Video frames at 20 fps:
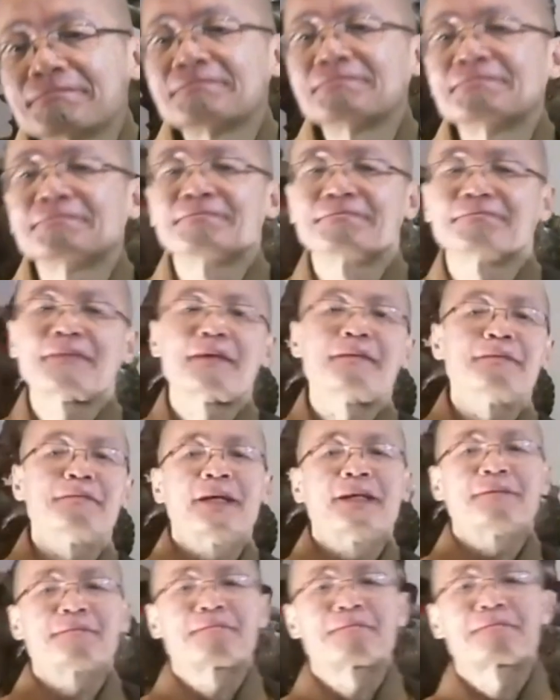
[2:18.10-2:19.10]
대한 집착
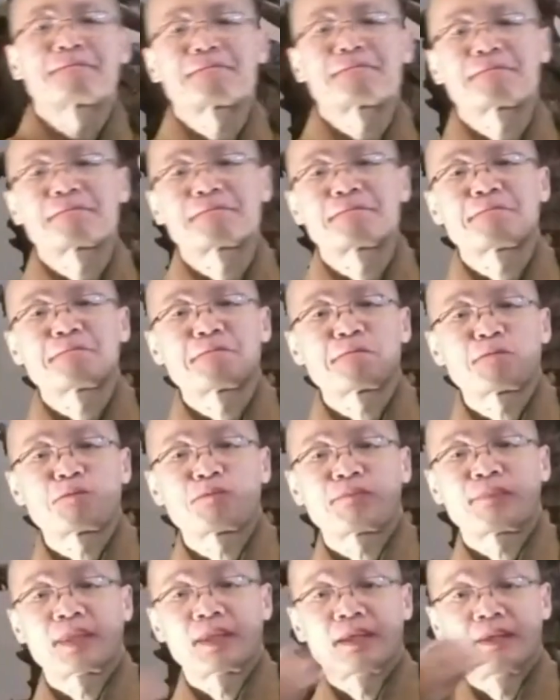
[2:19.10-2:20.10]
때문입니다.
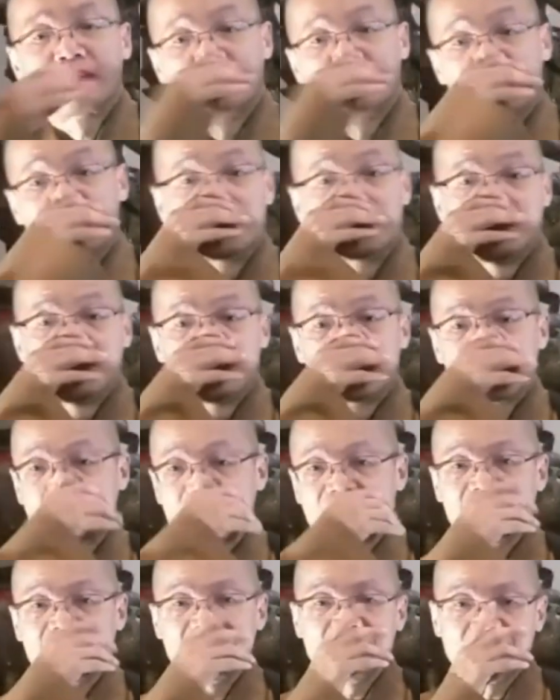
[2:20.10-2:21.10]
여덟 가지
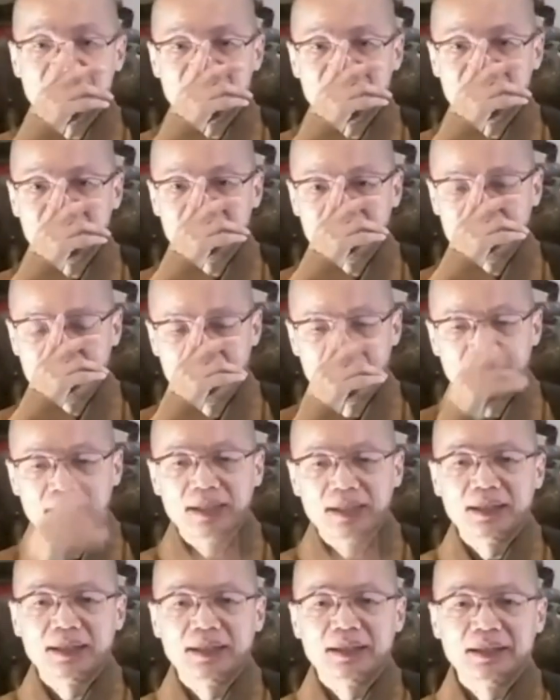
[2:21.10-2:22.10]
종류의 신법이
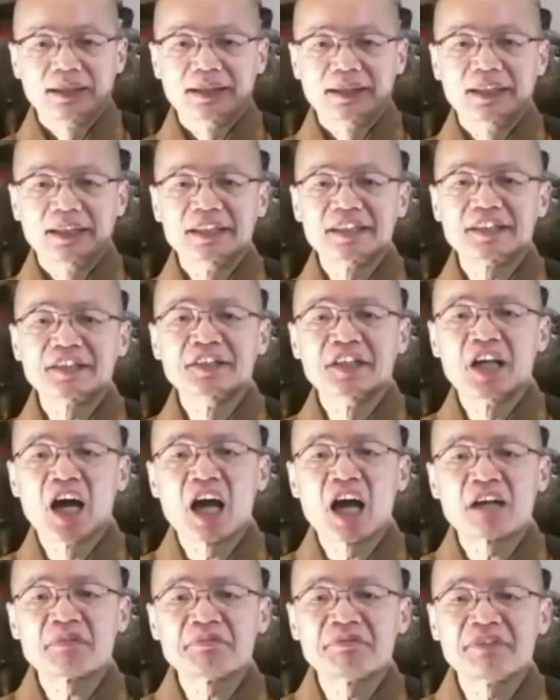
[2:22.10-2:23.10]
있습니다.
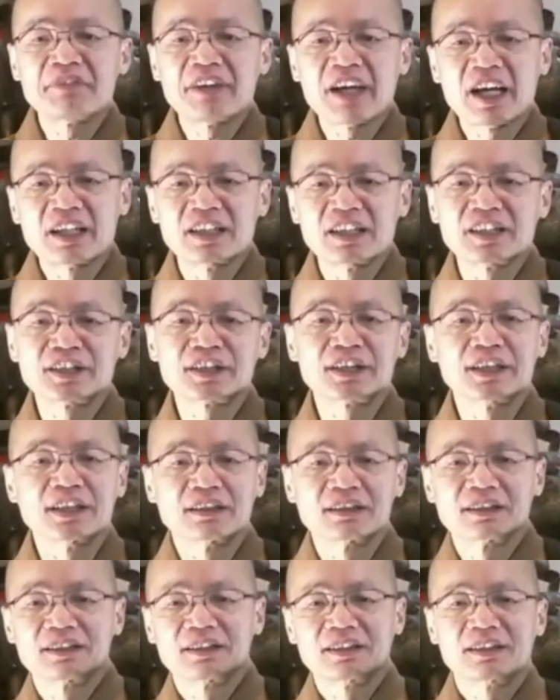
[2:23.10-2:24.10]
안식, 이식,
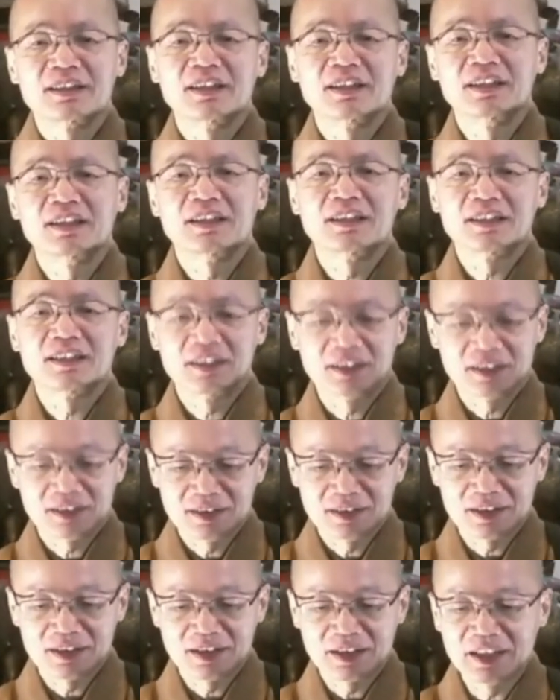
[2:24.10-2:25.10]
비식, 설식,
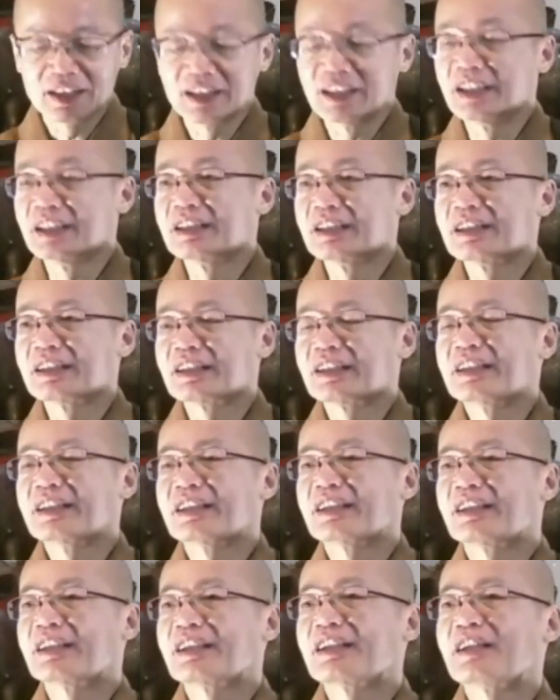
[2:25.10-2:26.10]
신식,
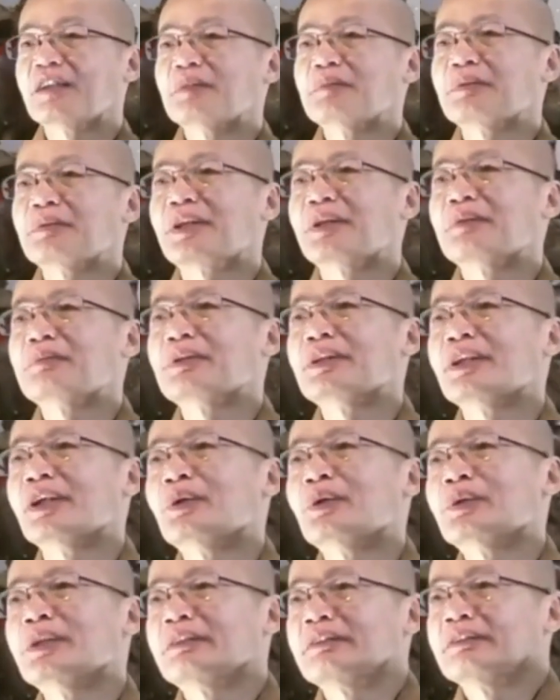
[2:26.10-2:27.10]
의식입니다.
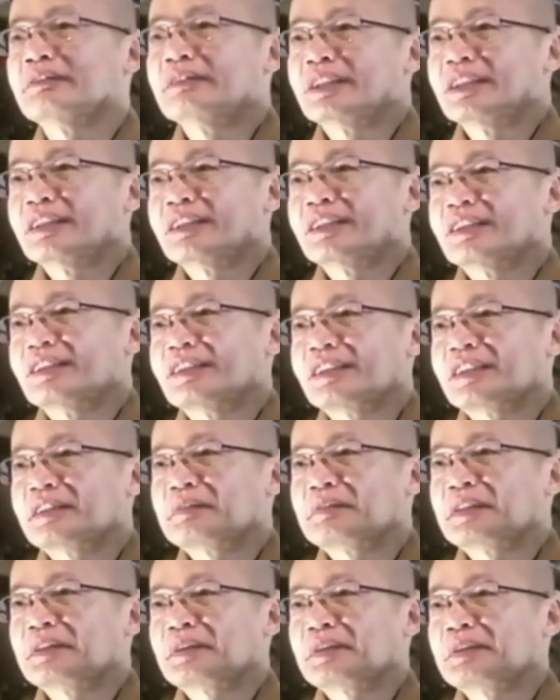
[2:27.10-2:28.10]

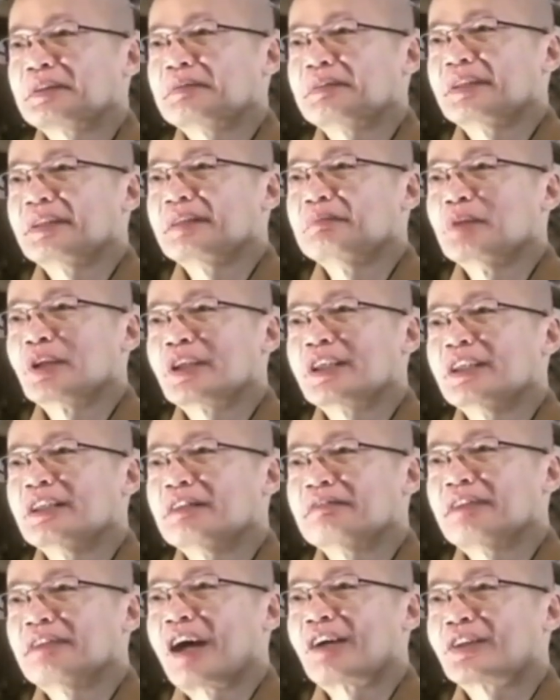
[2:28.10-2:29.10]
식은 여러분이
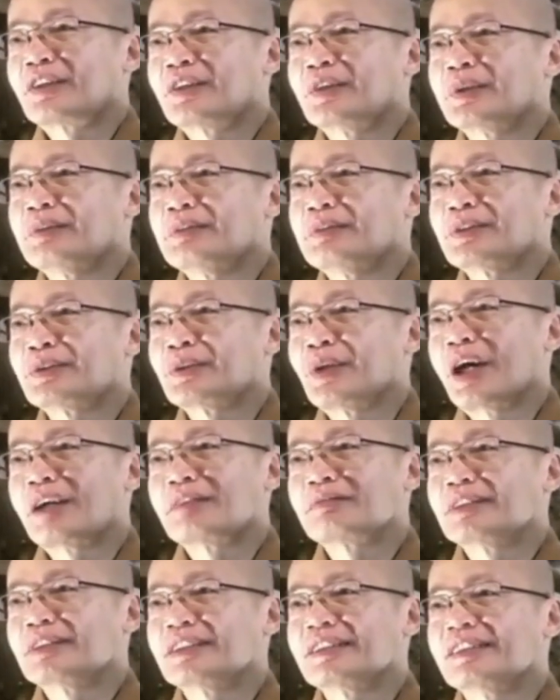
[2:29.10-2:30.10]
감각기관과
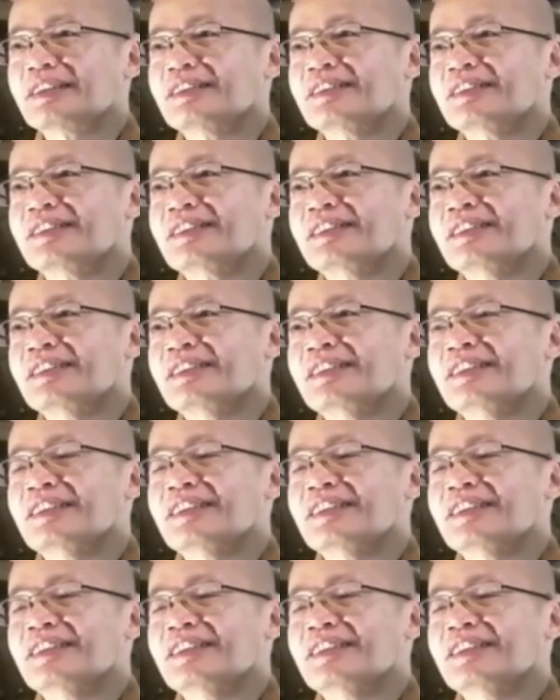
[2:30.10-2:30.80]
연결하게 합니다.